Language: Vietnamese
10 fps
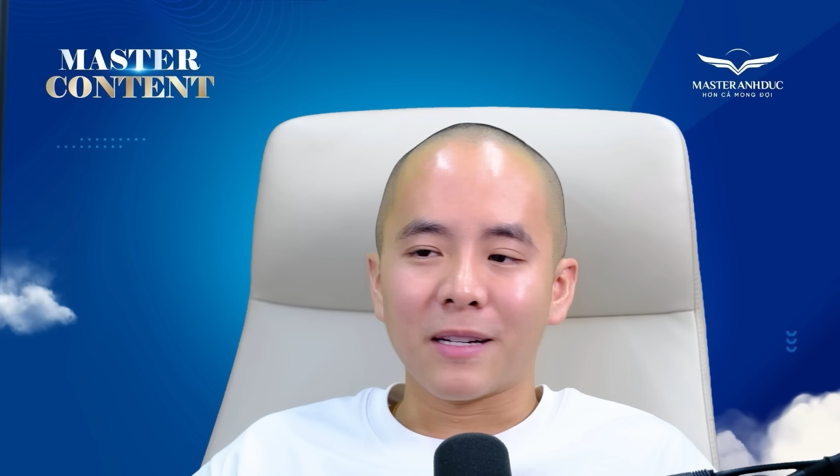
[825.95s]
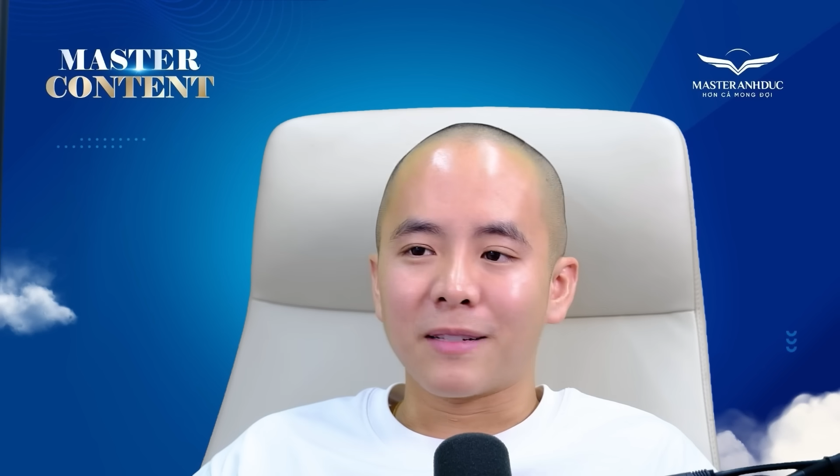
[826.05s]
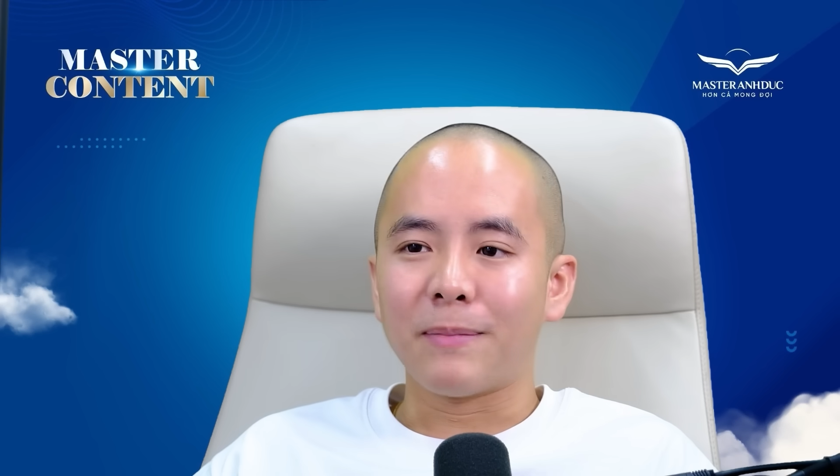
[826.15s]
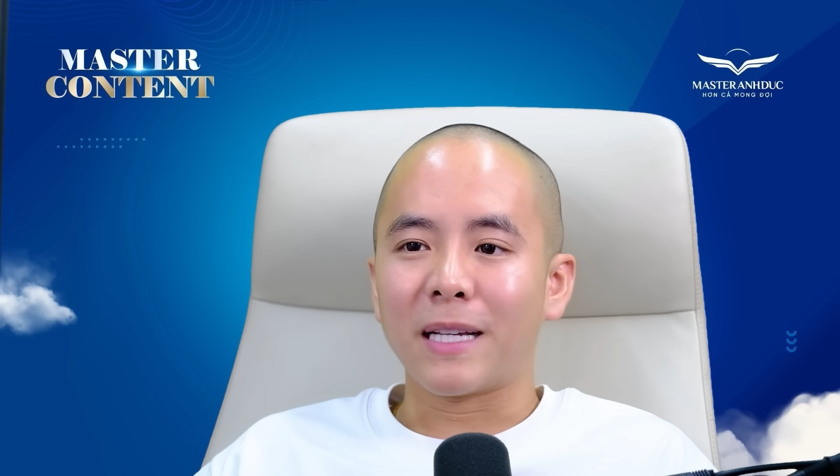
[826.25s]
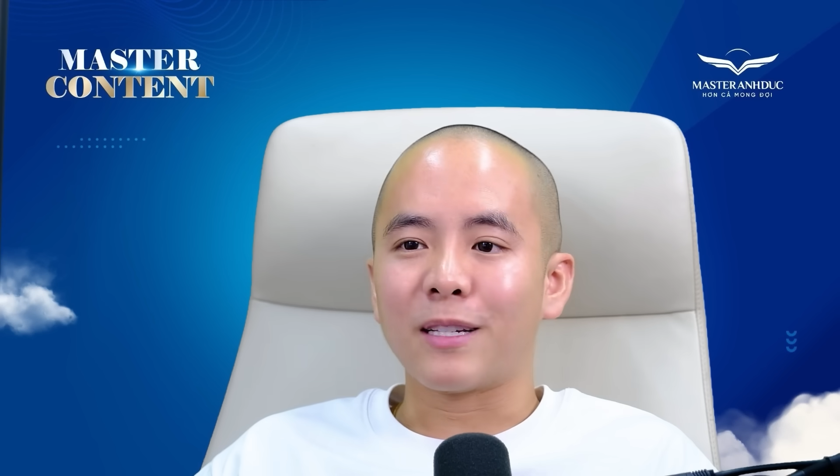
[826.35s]

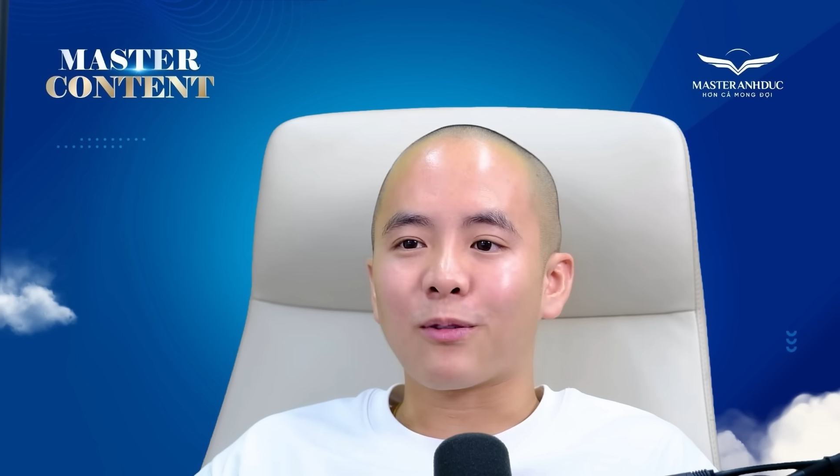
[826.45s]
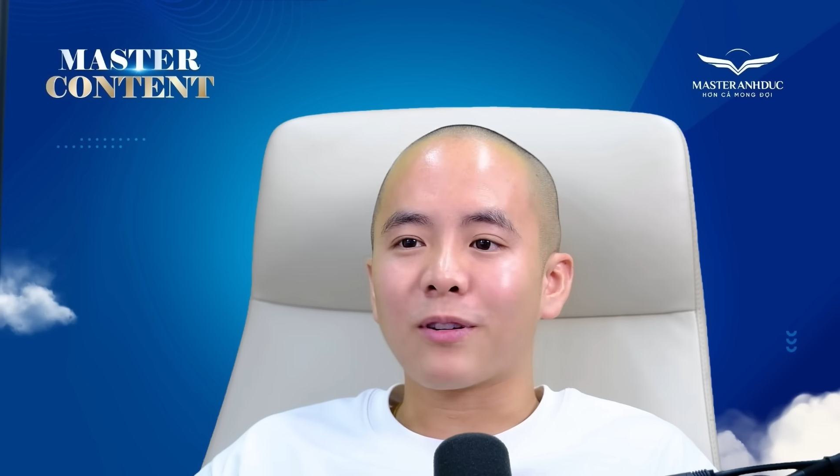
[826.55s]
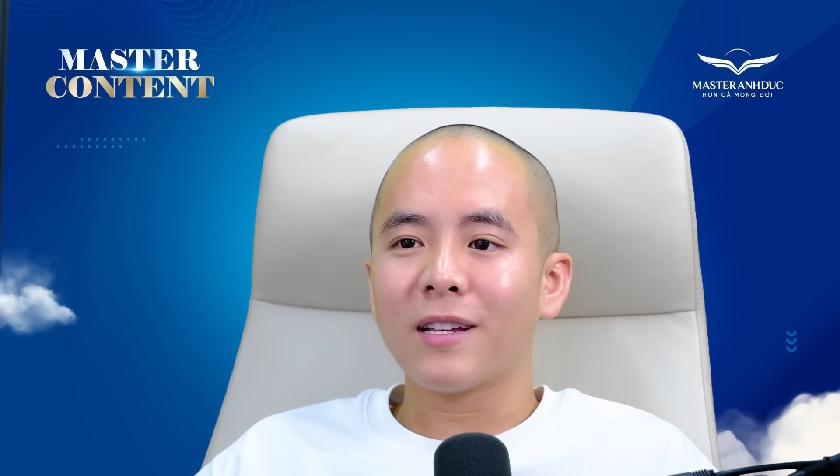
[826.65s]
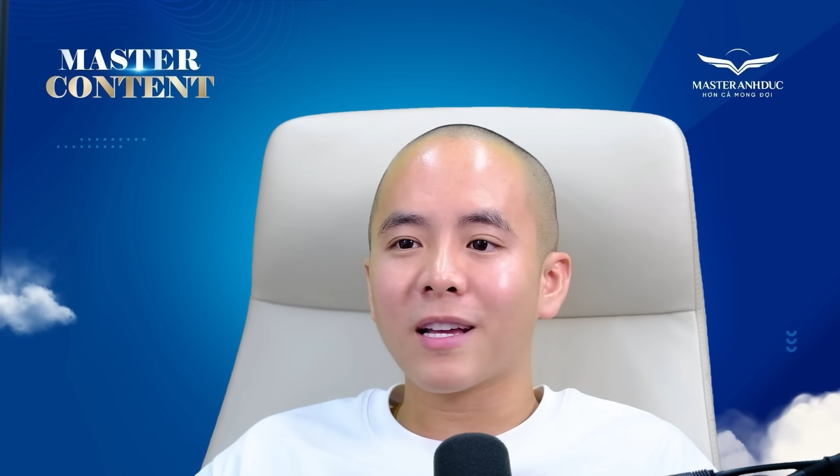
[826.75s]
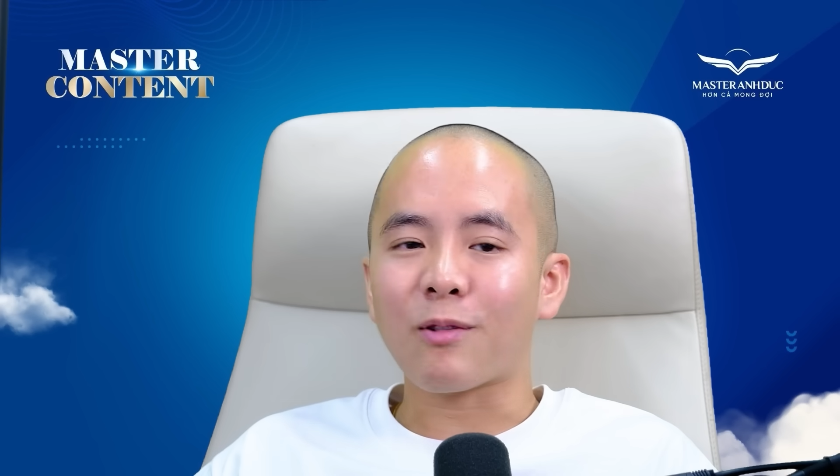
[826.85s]
bây giờ mình
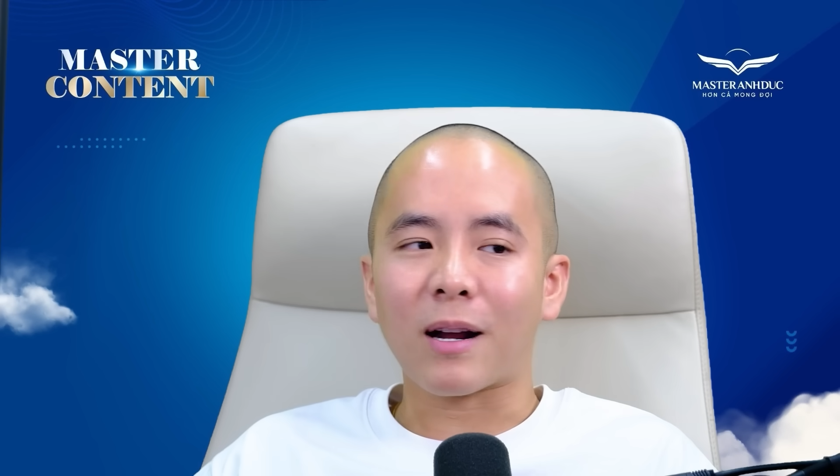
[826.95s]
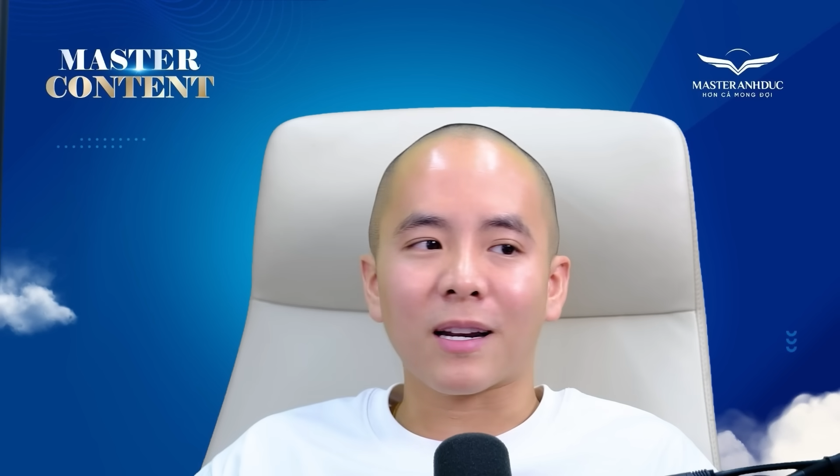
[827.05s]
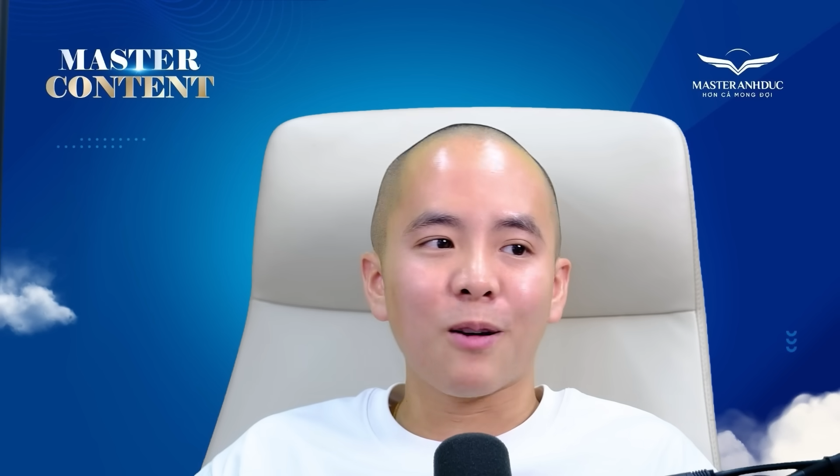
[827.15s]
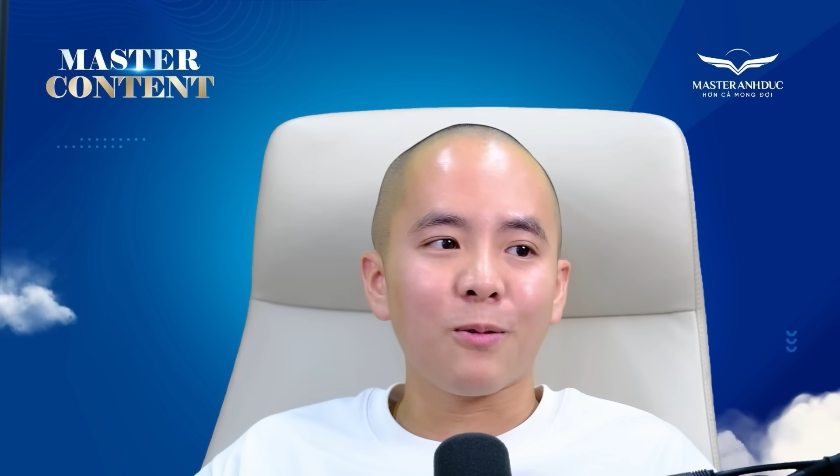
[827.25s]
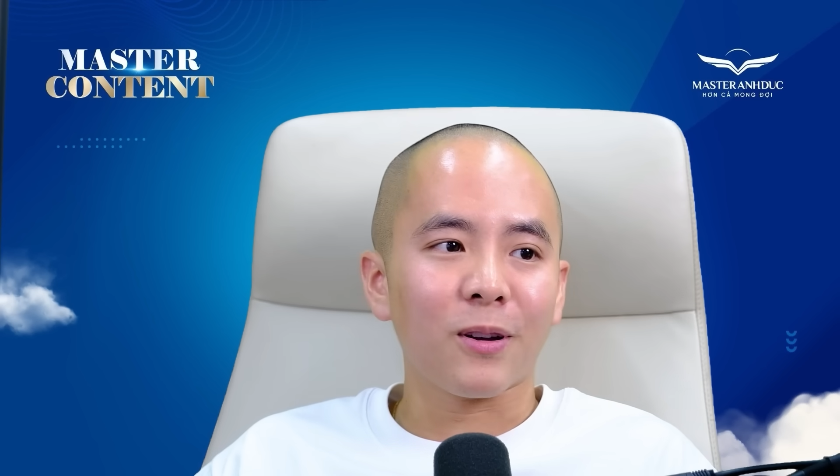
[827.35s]
chỉ có giết
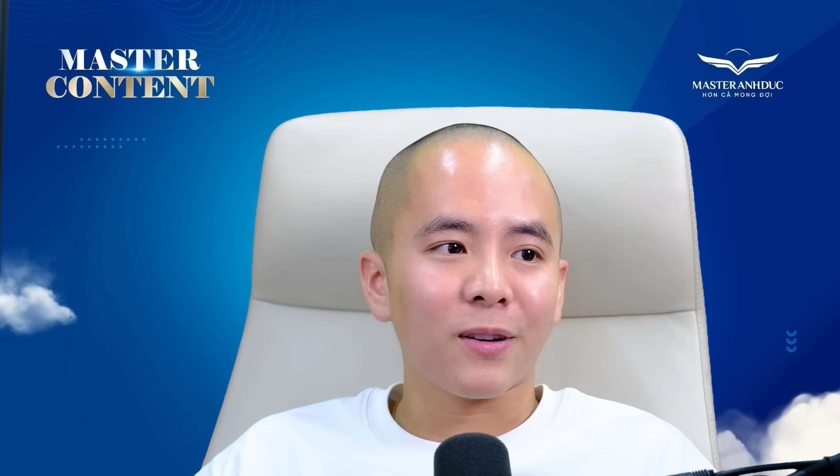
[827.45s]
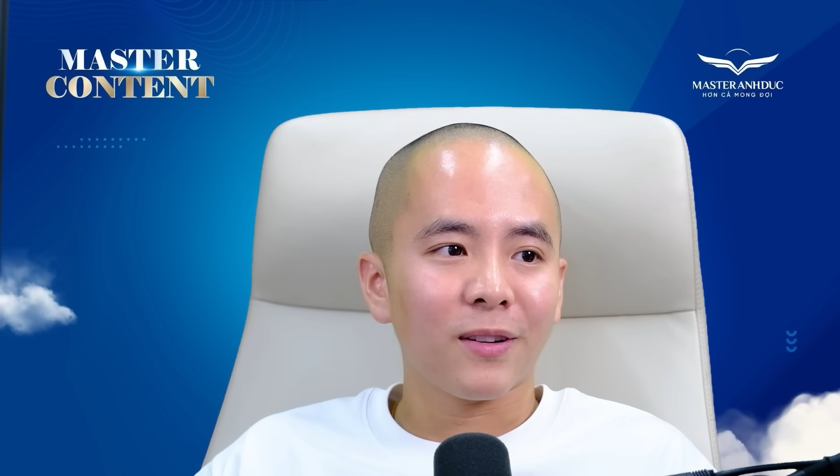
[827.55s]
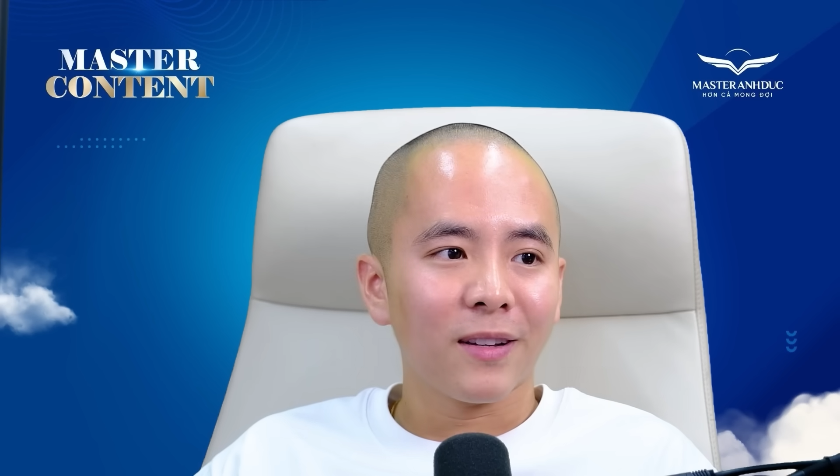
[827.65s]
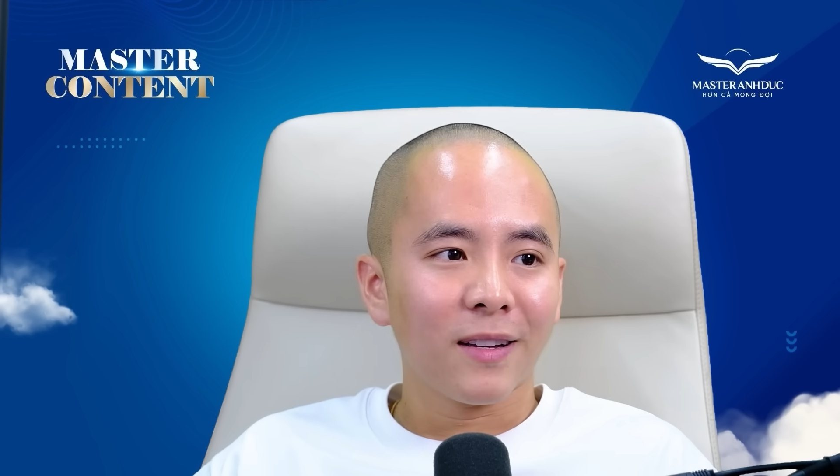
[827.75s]
hoặc nâu thôi